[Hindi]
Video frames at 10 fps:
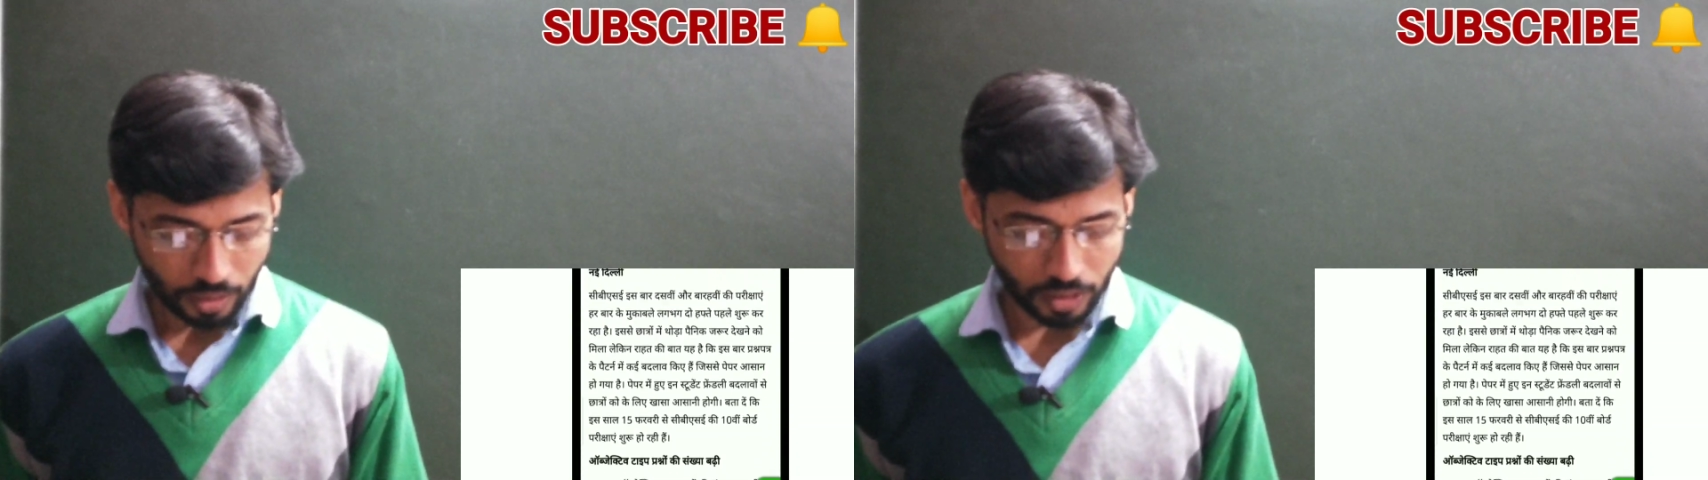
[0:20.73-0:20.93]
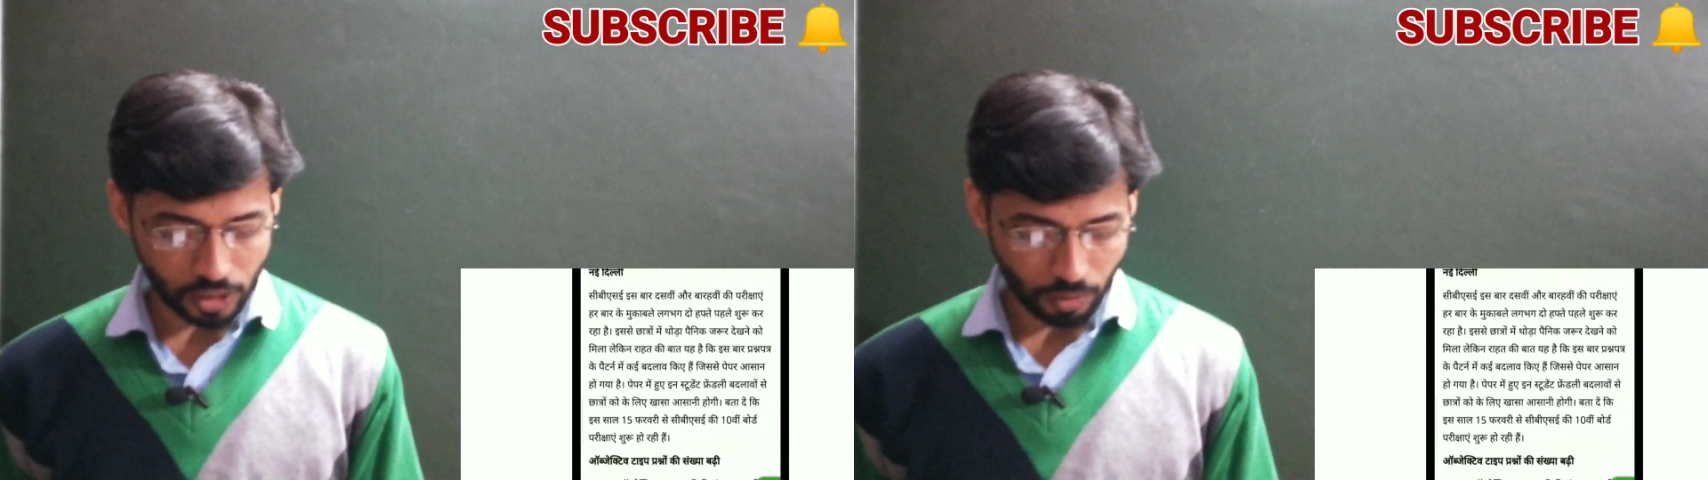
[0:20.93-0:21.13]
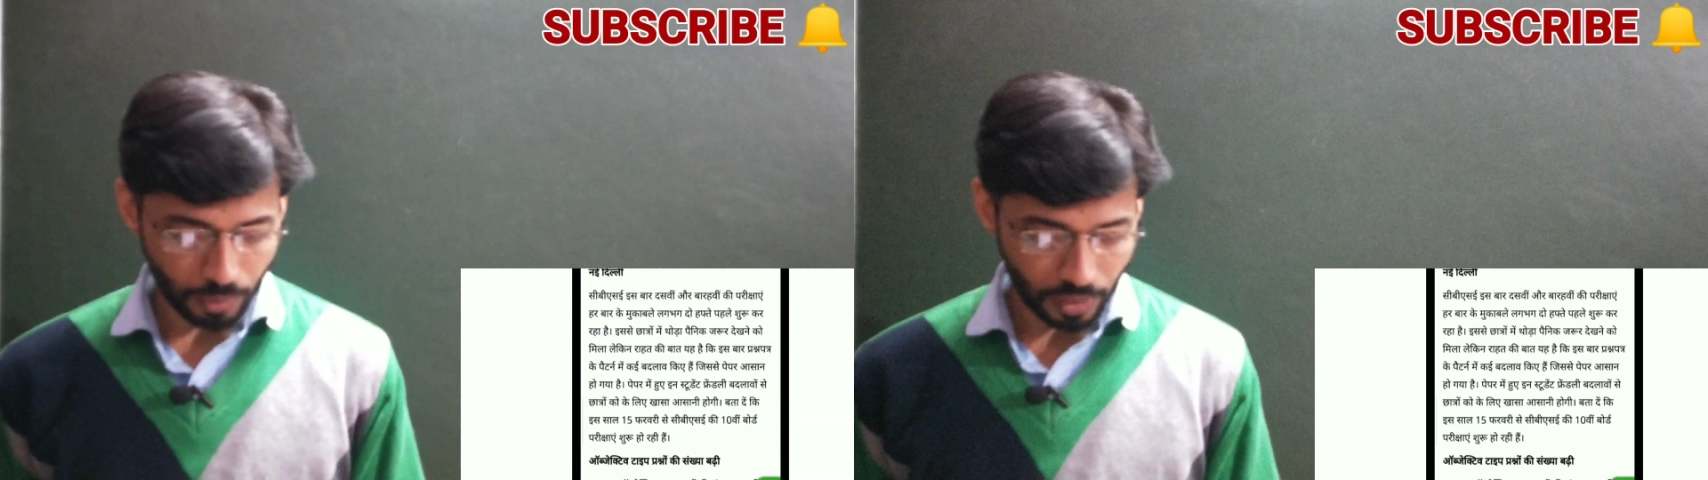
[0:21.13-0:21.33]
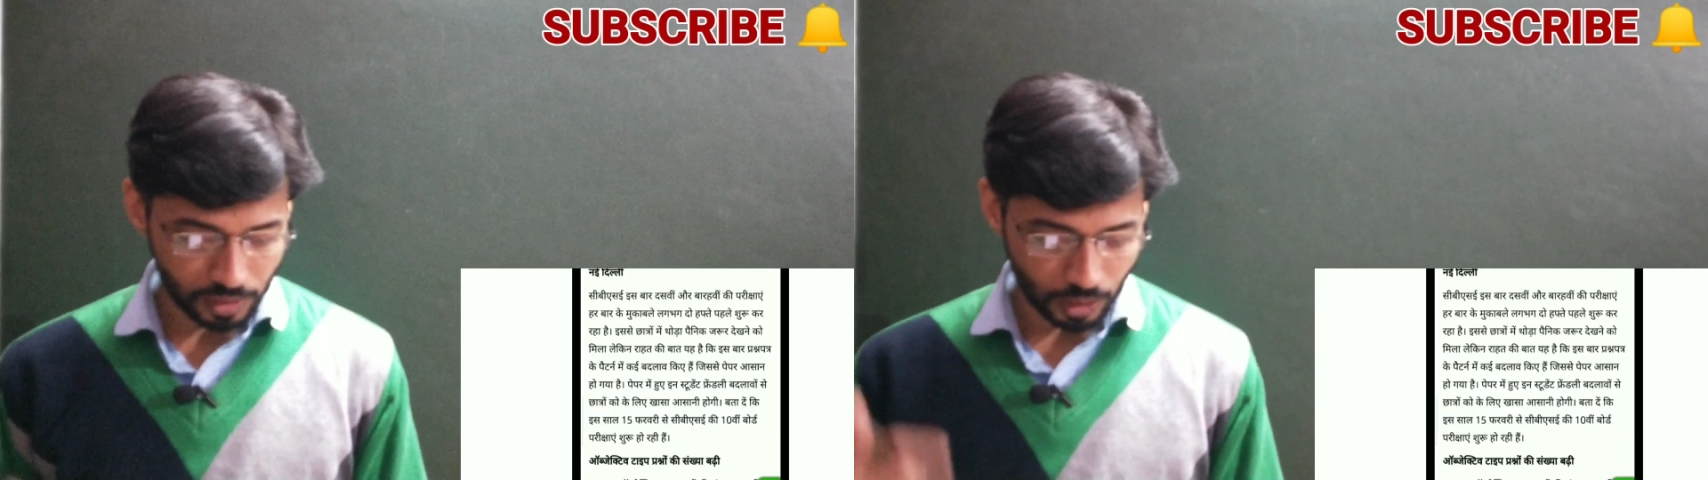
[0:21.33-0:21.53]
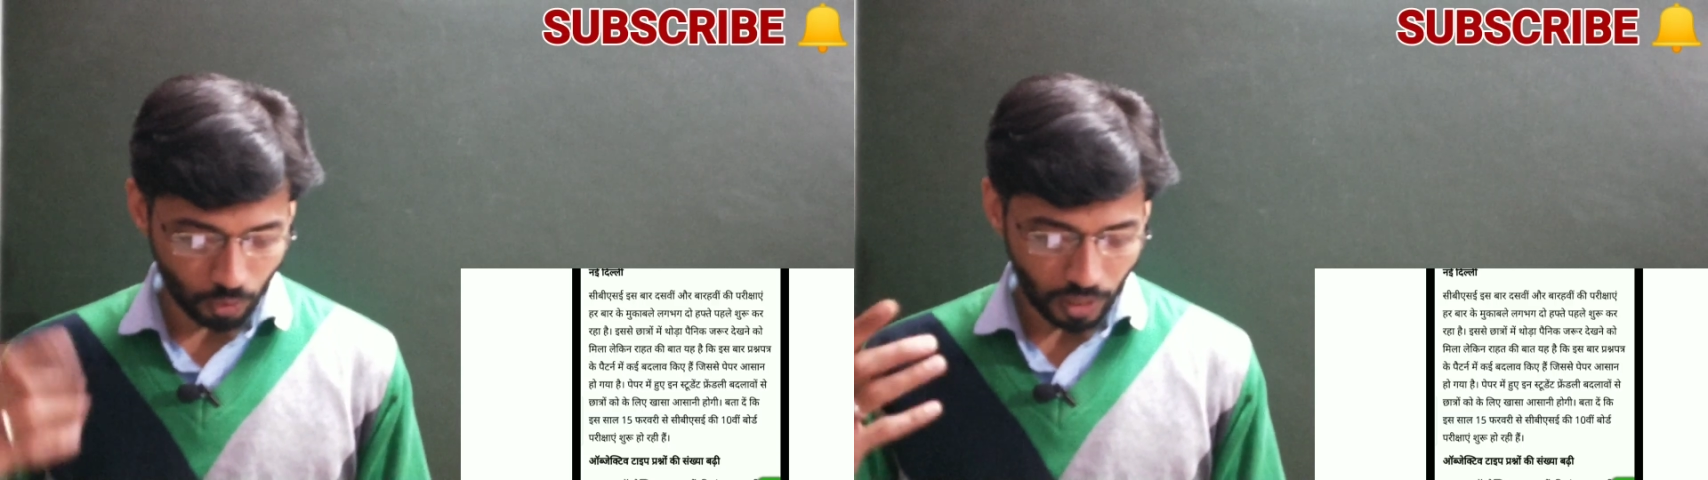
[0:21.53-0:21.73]
कि सी
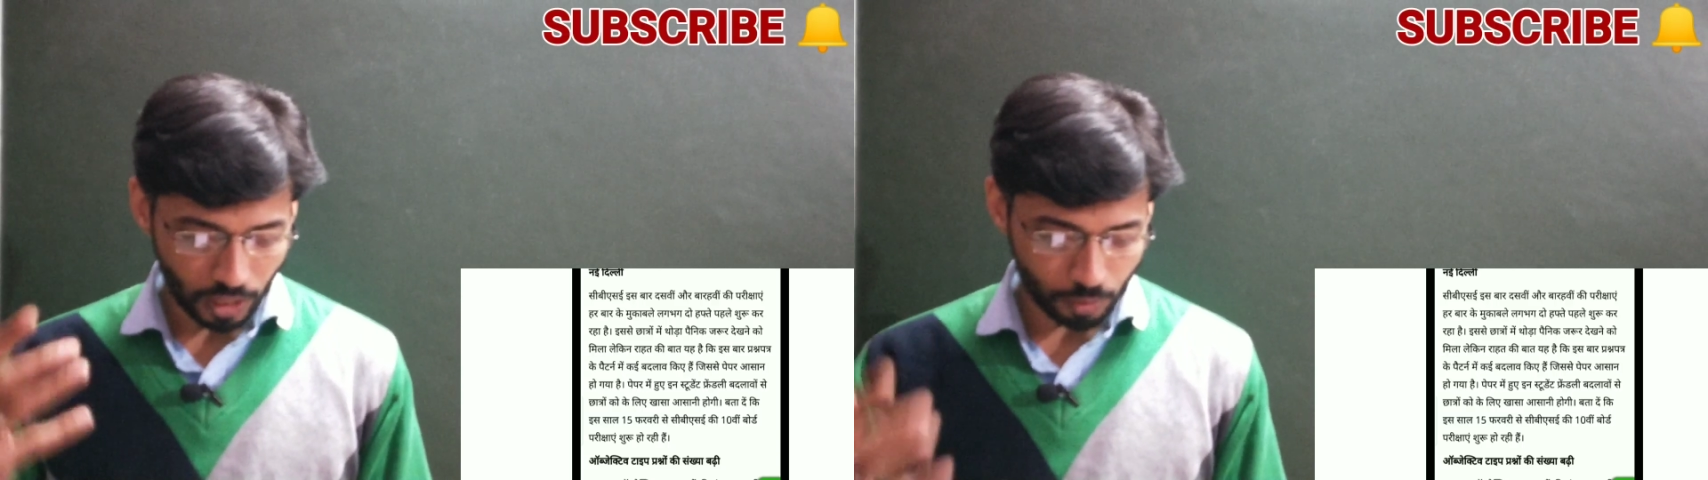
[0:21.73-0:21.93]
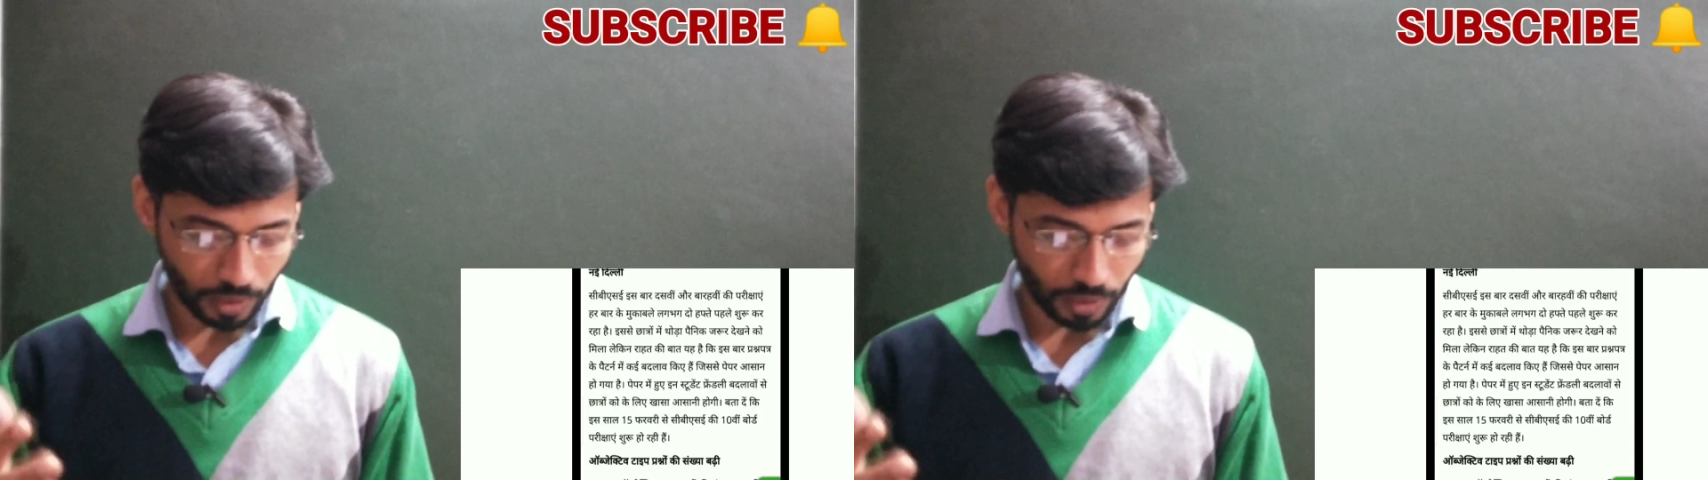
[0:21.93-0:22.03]
e द्वारा इस